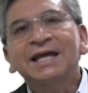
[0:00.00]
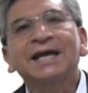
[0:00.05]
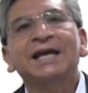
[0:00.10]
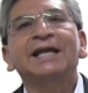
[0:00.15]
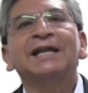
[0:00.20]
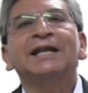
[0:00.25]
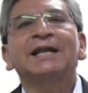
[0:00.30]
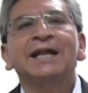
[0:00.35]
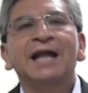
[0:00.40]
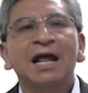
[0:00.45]
de
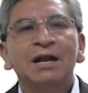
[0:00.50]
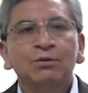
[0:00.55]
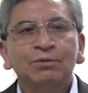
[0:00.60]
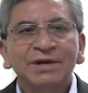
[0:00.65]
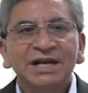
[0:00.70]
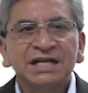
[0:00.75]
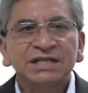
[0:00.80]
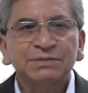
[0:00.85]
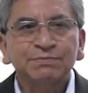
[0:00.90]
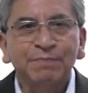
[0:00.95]
generar
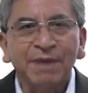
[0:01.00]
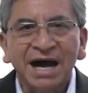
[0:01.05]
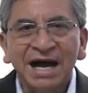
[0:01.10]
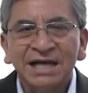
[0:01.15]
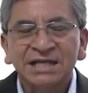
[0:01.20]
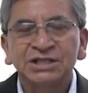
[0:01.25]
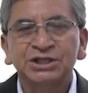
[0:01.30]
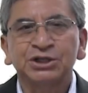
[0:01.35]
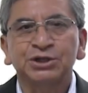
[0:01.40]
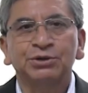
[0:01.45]
un
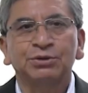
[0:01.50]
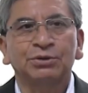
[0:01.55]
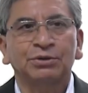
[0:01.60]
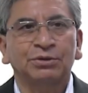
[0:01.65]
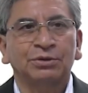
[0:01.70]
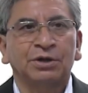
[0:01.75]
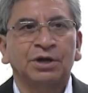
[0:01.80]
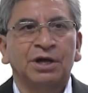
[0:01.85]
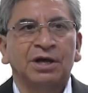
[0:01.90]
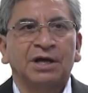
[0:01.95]

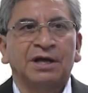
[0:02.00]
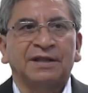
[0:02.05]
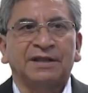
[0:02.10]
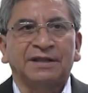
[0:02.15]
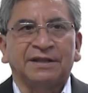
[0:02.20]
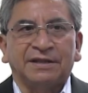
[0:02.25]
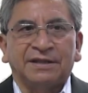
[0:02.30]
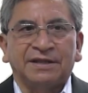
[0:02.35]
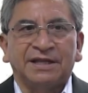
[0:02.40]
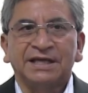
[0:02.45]
espacio
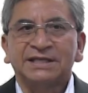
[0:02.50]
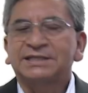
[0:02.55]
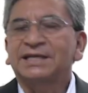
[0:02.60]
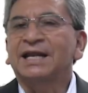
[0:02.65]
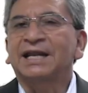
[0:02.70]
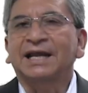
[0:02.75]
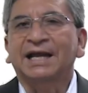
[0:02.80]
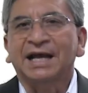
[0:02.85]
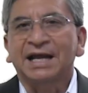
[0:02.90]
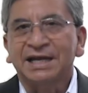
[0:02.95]
de
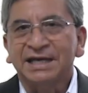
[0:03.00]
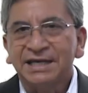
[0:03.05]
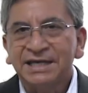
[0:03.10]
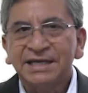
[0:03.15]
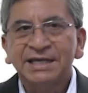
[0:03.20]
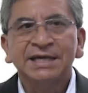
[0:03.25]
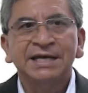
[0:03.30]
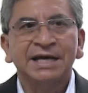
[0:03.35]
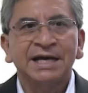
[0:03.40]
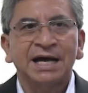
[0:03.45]

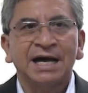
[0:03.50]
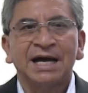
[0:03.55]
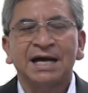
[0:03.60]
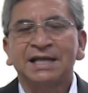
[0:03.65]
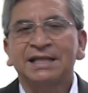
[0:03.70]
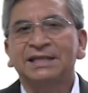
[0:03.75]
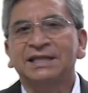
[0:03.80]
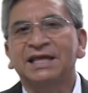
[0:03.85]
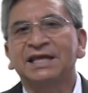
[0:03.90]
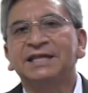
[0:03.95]

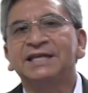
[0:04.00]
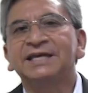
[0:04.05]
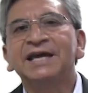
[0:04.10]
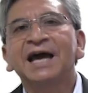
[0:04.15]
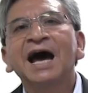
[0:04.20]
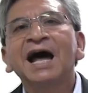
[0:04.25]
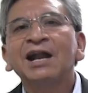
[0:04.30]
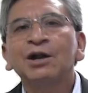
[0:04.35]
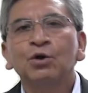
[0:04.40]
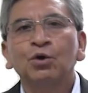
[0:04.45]
cercanía, de
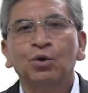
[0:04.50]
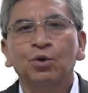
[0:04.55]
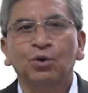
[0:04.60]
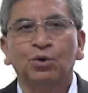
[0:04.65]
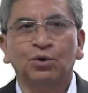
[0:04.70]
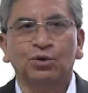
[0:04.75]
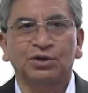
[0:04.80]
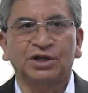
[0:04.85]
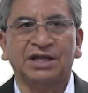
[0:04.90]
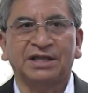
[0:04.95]

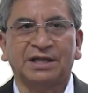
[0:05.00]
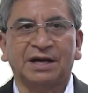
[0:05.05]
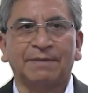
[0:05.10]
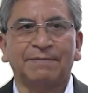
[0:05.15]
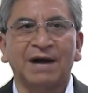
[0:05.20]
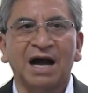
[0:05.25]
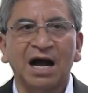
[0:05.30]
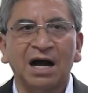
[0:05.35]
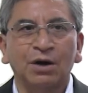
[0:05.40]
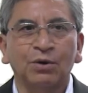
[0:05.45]
diálogo, de
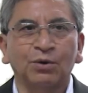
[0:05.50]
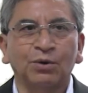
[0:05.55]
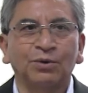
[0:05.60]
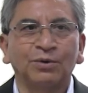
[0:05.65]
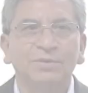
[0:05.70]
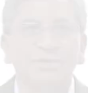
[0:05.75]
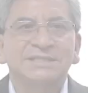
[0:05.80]
trabajo.